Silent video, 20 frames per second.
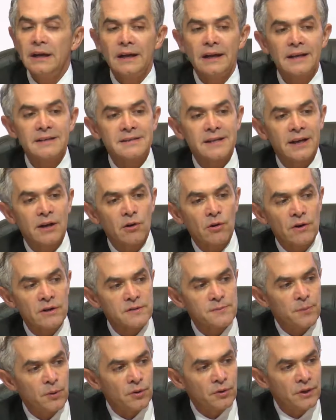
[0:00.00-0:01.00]
las que
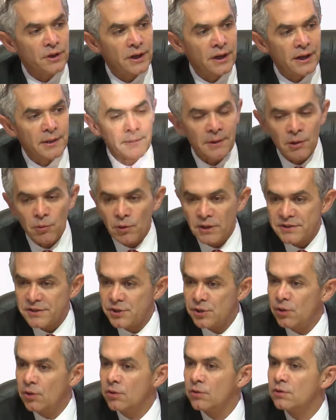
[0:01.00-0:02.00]
corresponden a
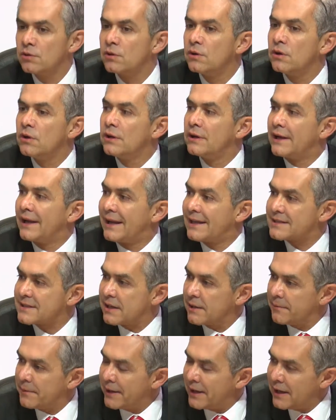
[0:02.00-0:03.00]
evaluación, las
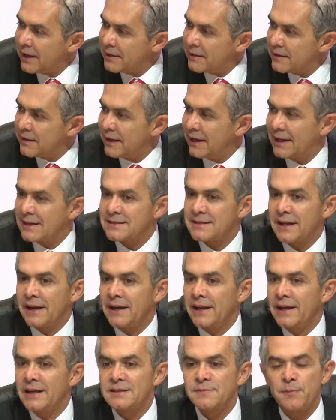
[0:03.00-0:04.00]
que verán las
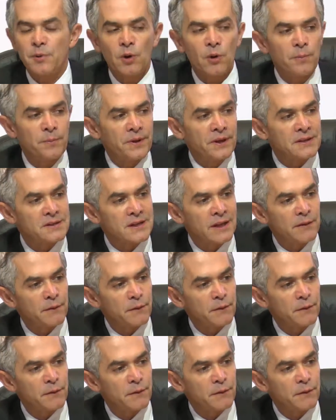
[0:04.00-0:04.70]
tareas propias de